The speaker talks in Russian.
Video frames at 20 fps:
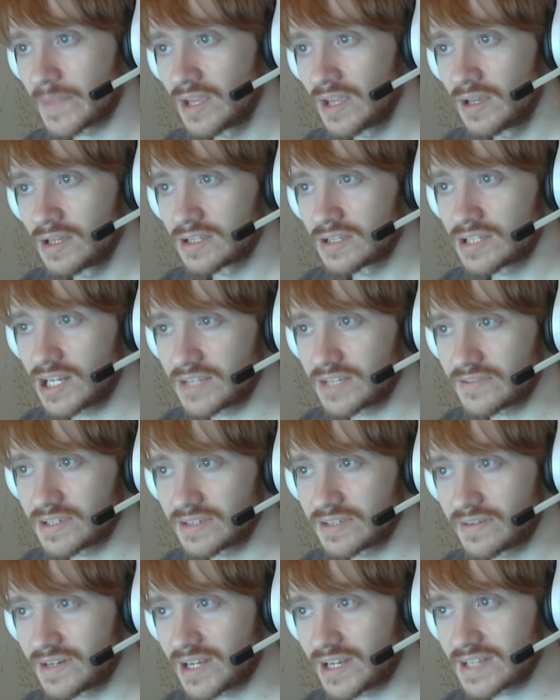3
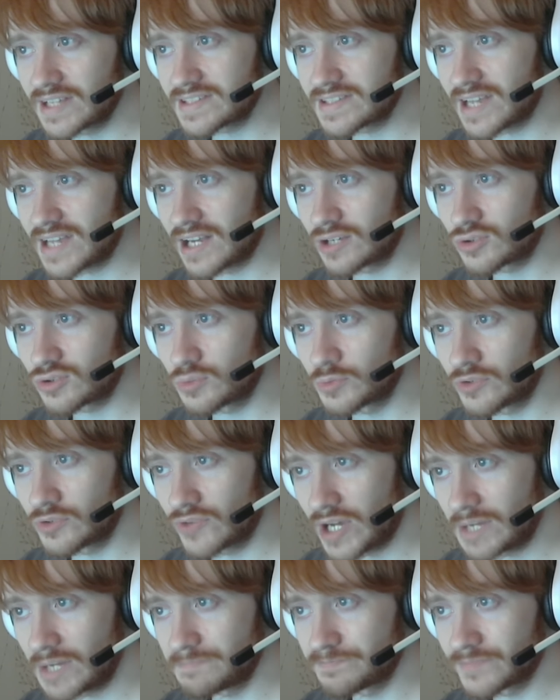января Санктум
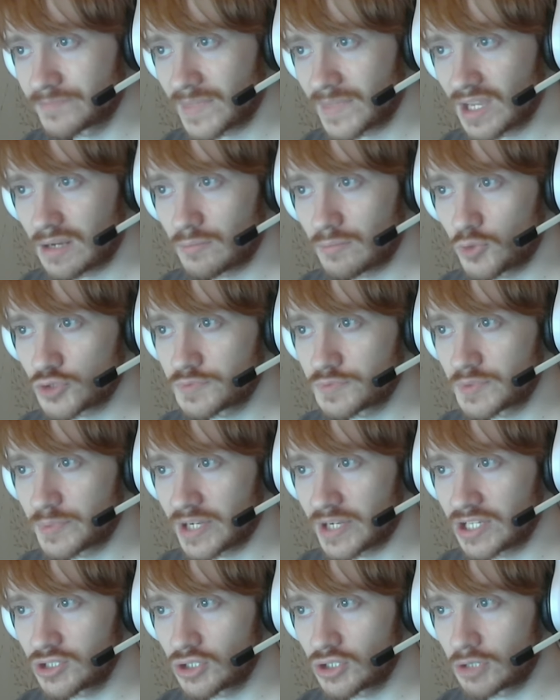2. А может быть
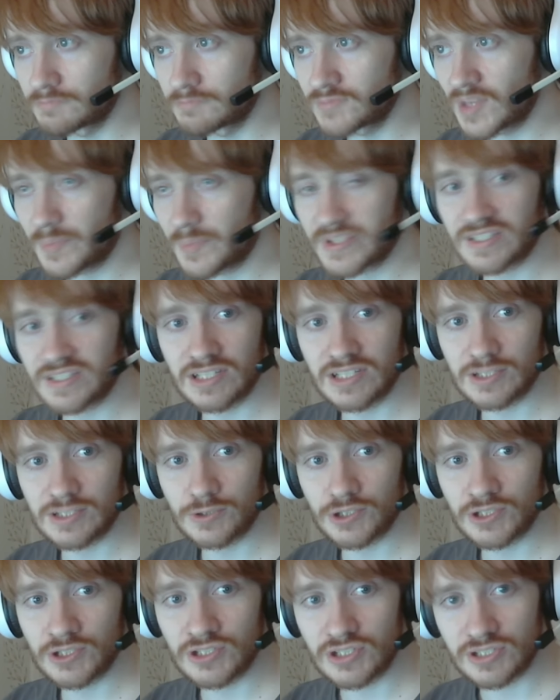пройдем на последней
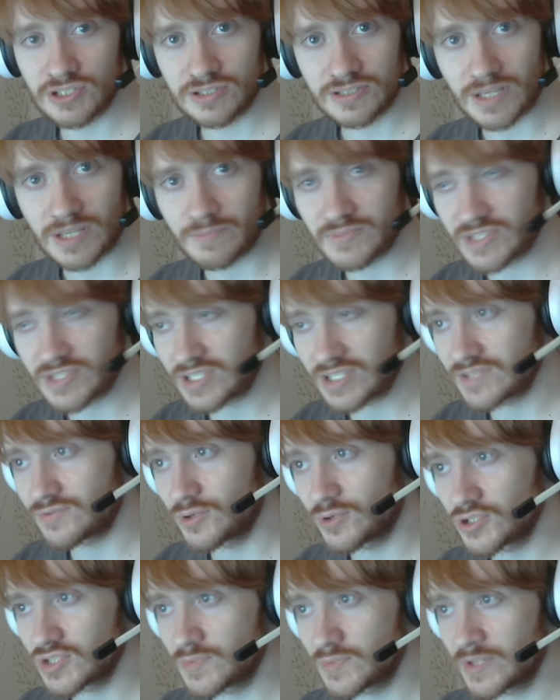сложности, там со
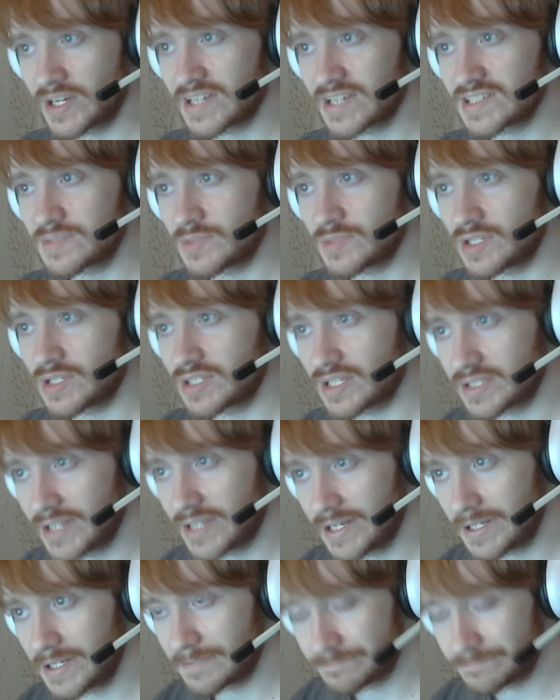звездами разными и так далее.